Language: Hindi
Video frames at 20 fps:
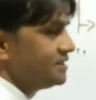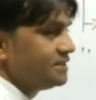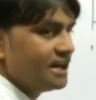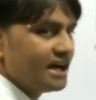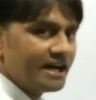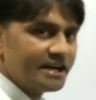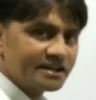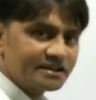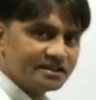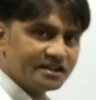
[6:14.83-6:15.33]

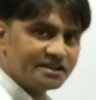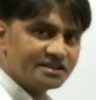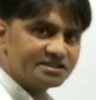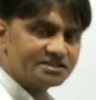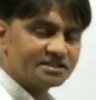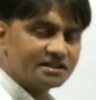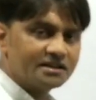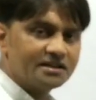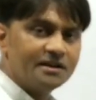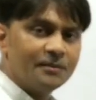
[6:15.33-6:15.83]
डायरेक्ट
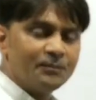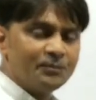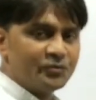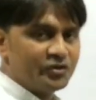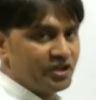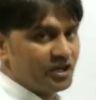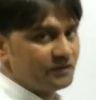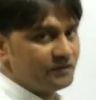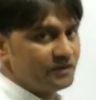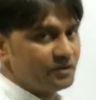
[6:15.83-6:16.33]
नरेशन
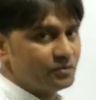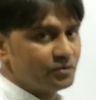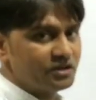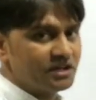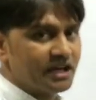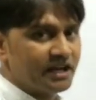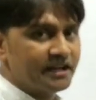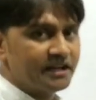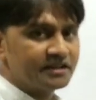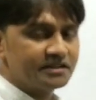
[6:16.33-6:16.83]
या फिर वो
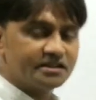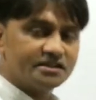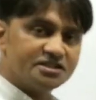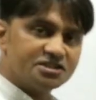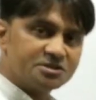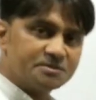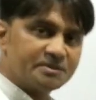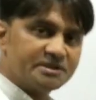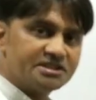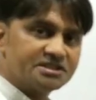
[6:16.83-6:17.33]
डायरेक्ट
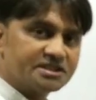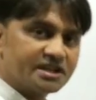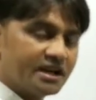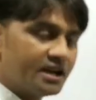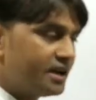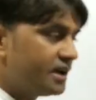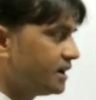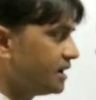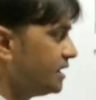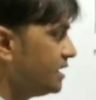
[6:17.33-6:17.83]
स्पीच
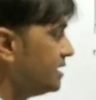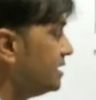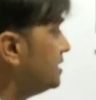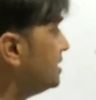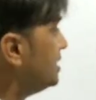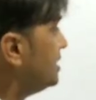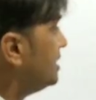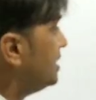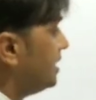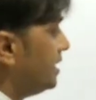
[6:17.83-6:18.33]
कहलाएगा
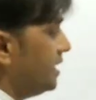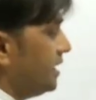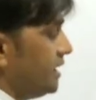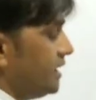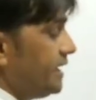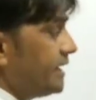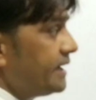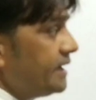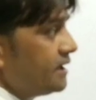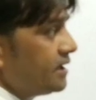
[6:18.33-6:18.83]

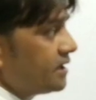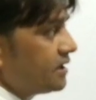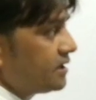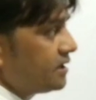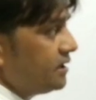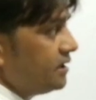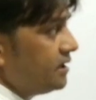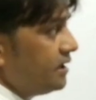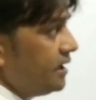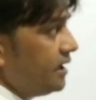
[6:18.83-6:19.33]
लेकिन
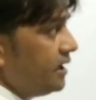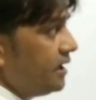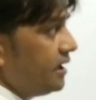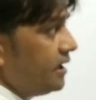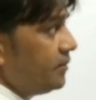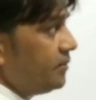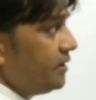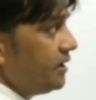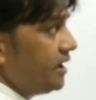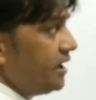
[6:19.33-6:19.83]
अगर
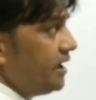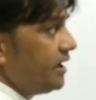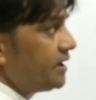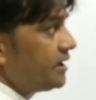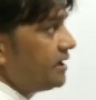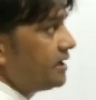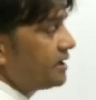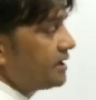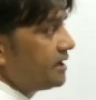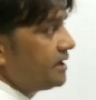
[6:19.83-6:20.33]
एक
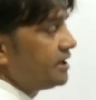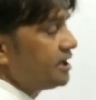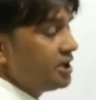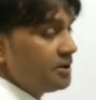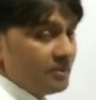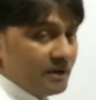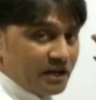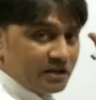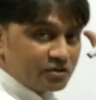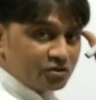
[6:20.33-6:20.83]
ही कही गई
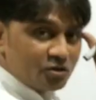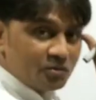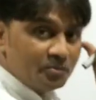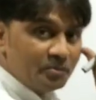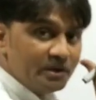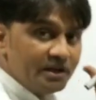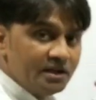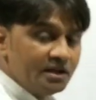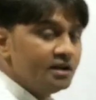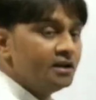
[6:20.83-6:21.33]
बात को
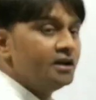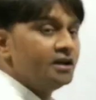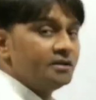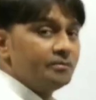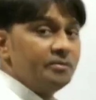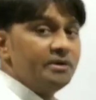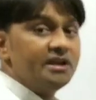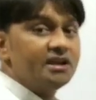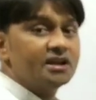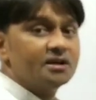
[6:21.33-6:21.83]
बी
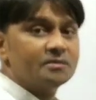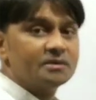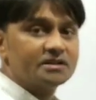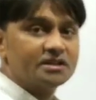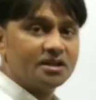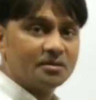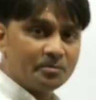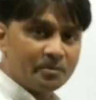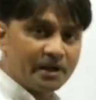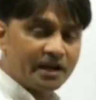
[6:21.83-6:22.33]
बी का
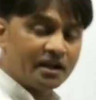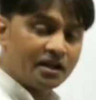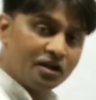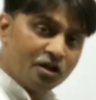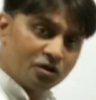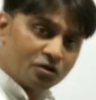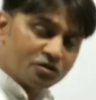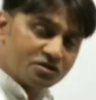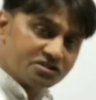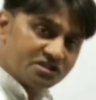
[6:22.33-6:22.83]
मतलब मैं
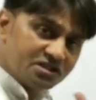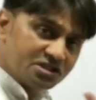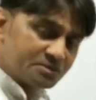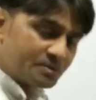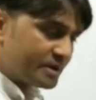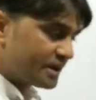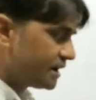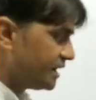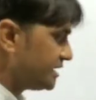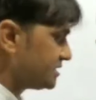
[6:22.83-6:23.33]
कुछ इस
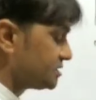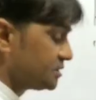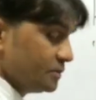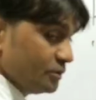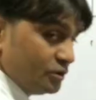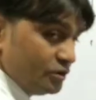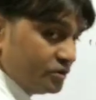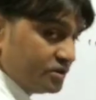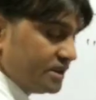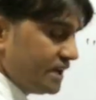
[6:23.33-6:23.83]
प्रकार से
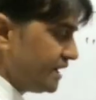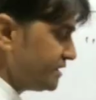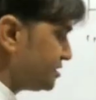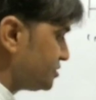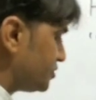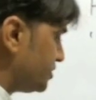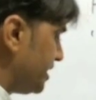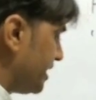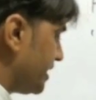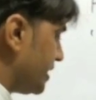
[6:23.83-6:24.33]
बोलूं ध्यान
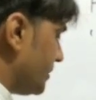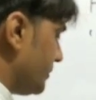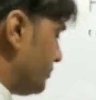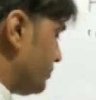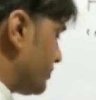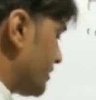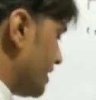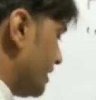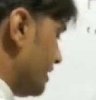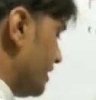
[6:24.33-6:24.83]
सुनिएगा
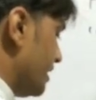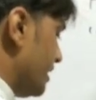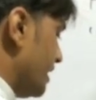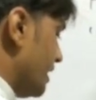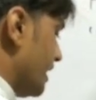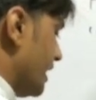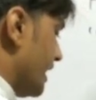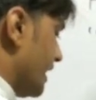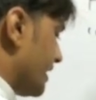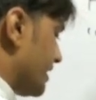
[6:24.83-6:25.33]

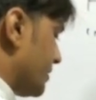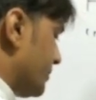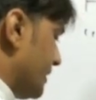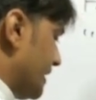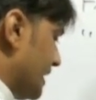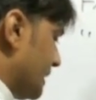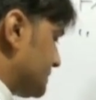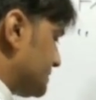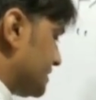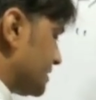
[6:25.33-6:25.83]
अगर
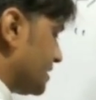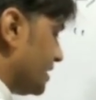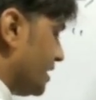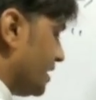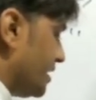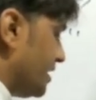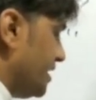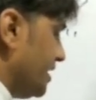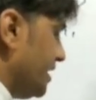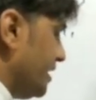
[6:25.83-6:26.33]
मैंने आपसे
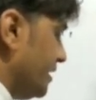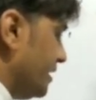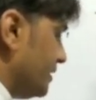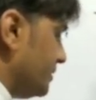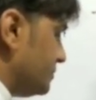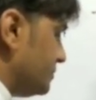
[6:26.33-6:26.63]
कहा ही